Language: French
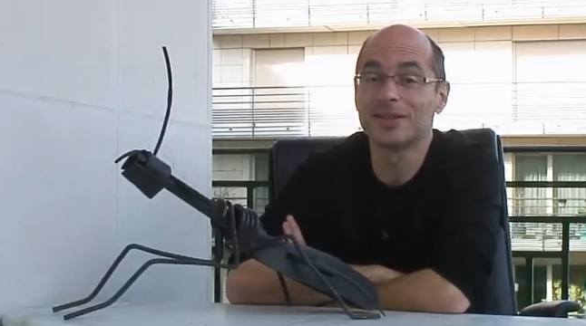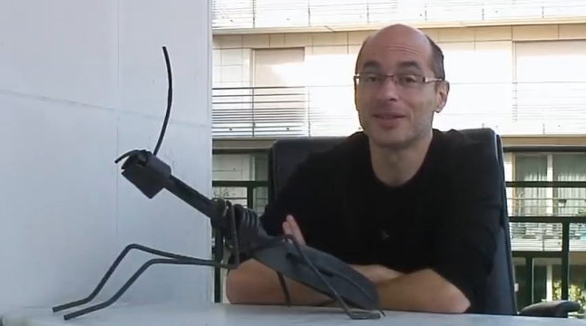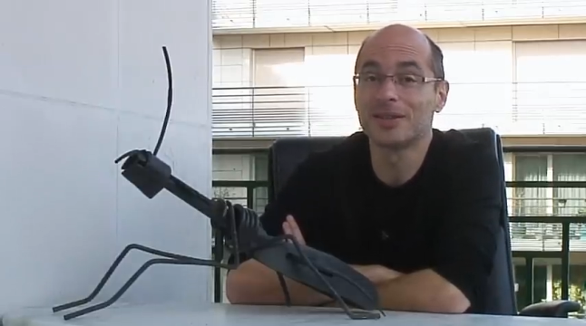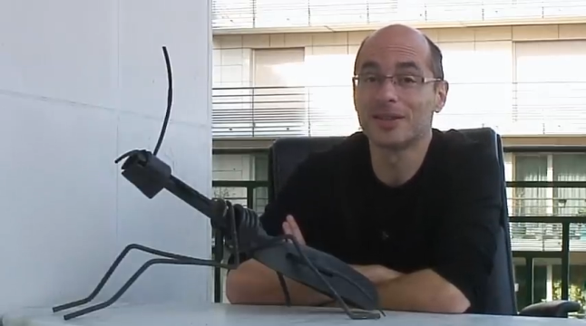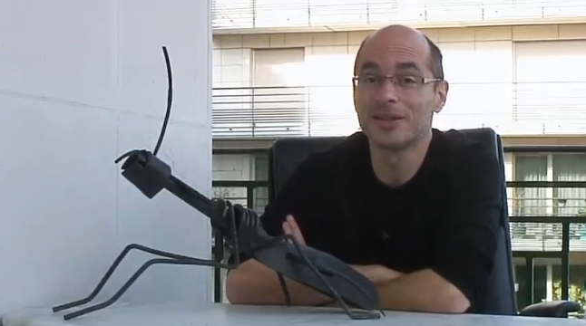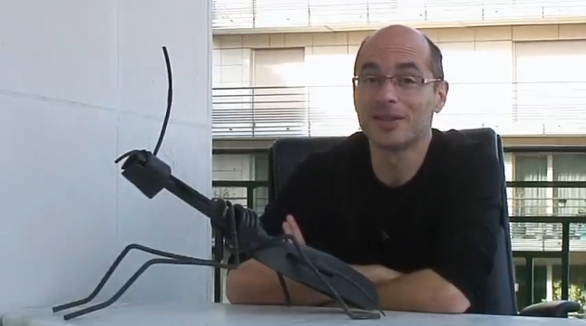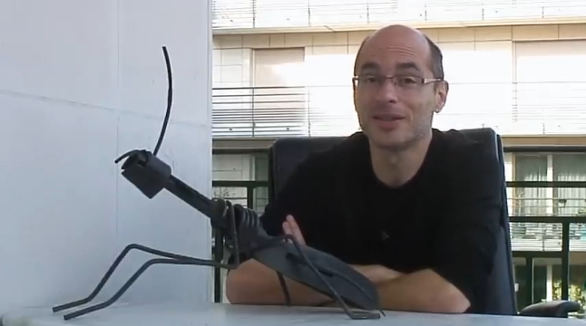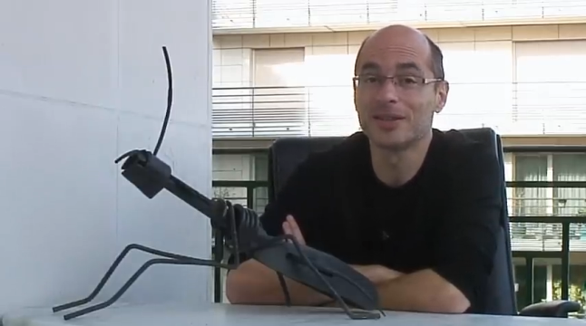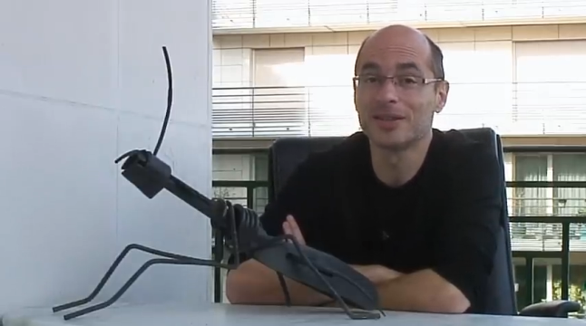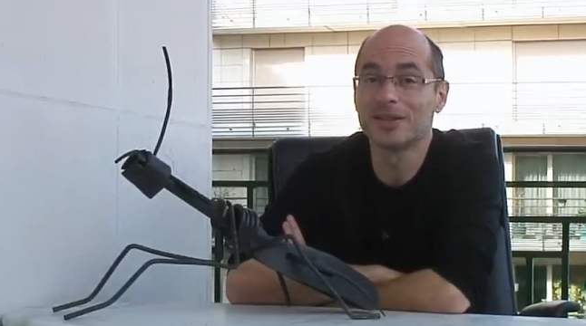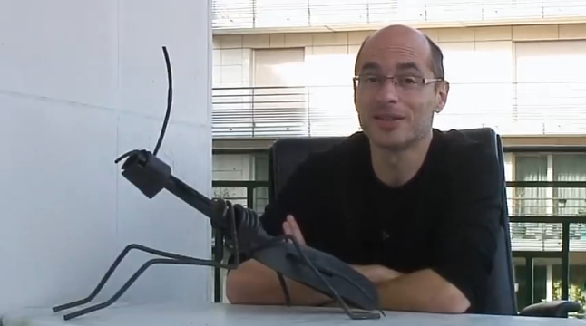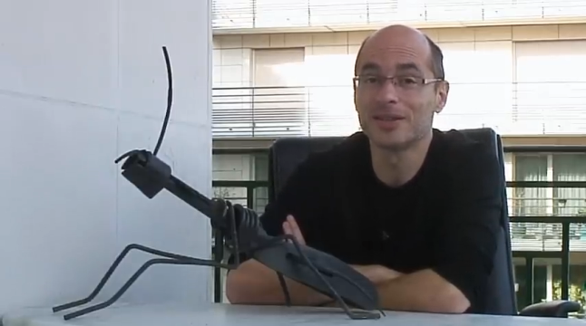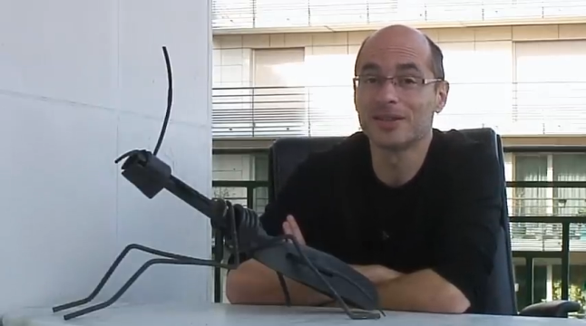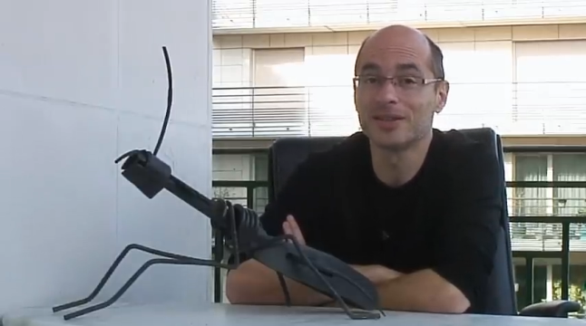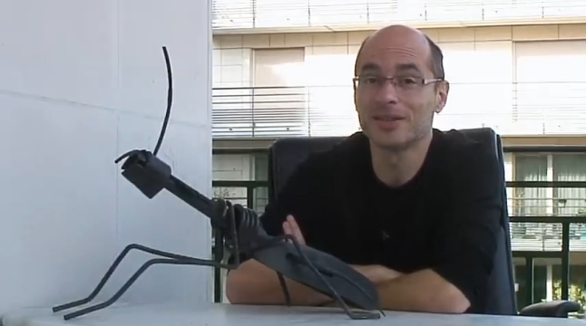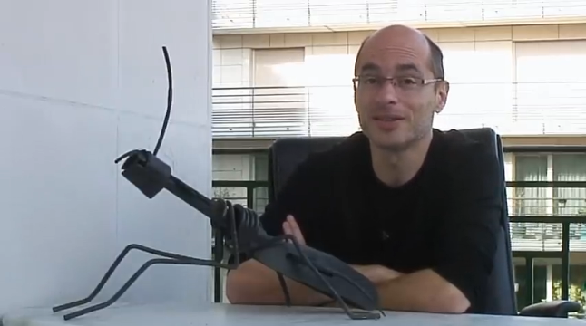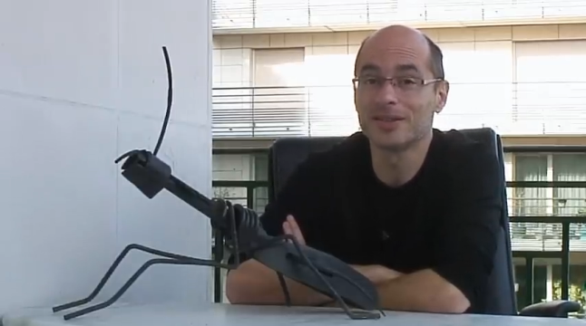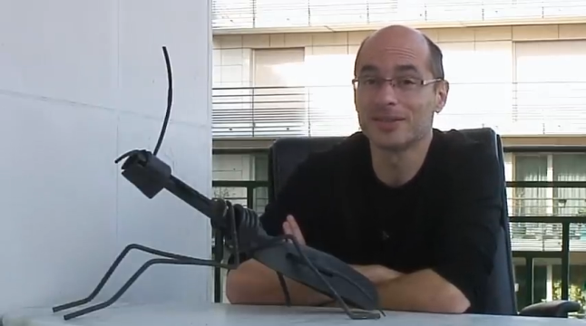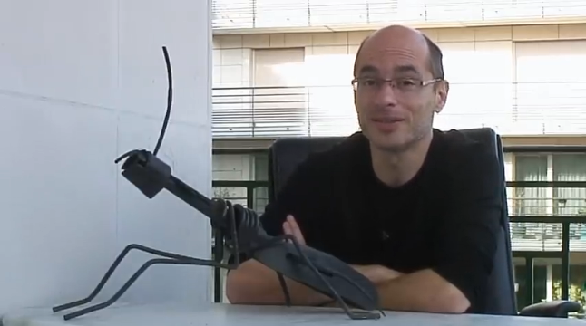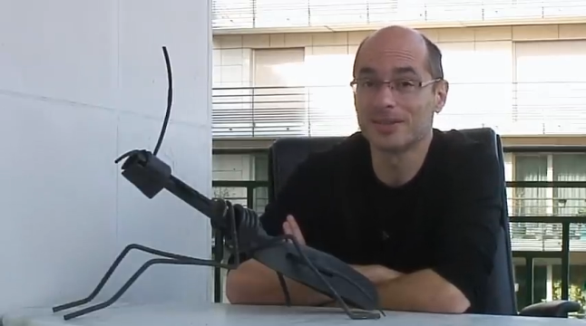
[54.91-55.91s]

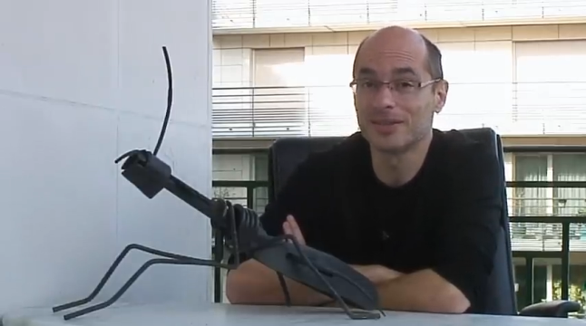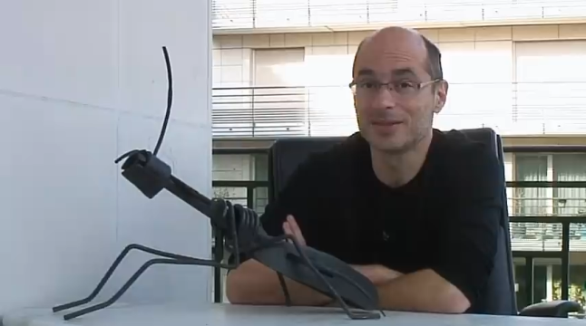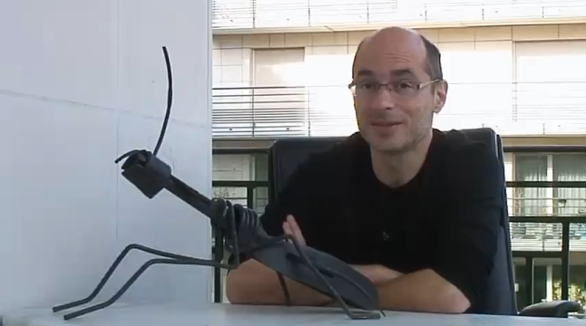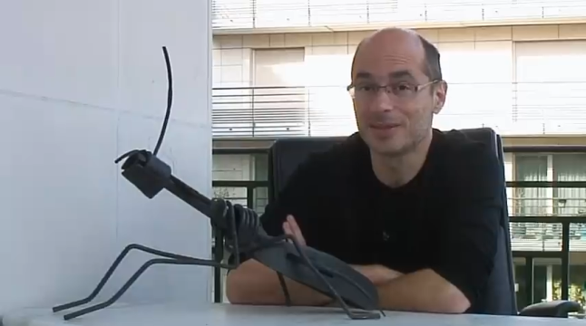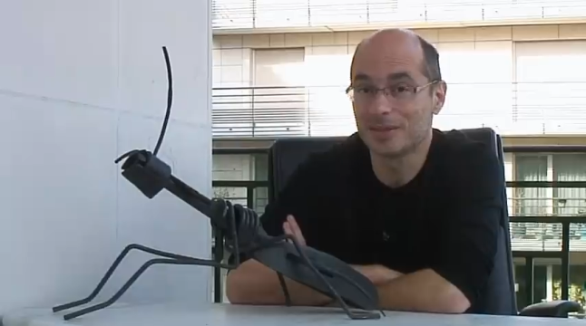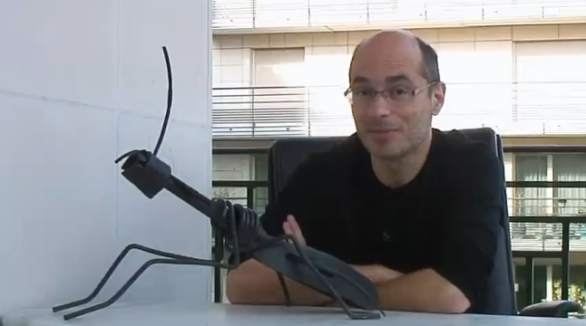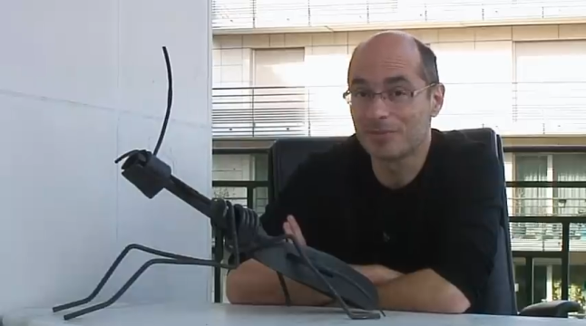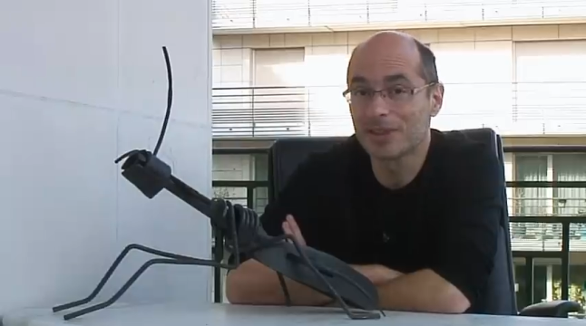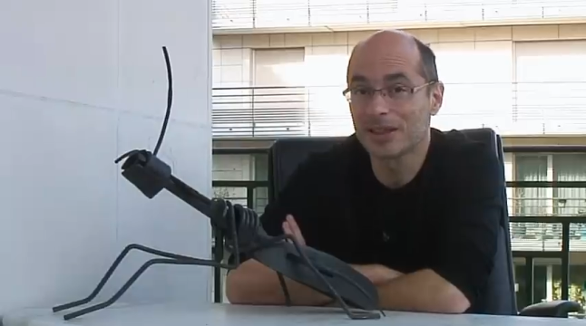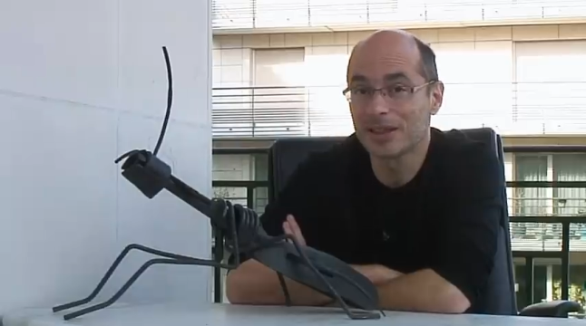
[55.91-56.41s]
c'est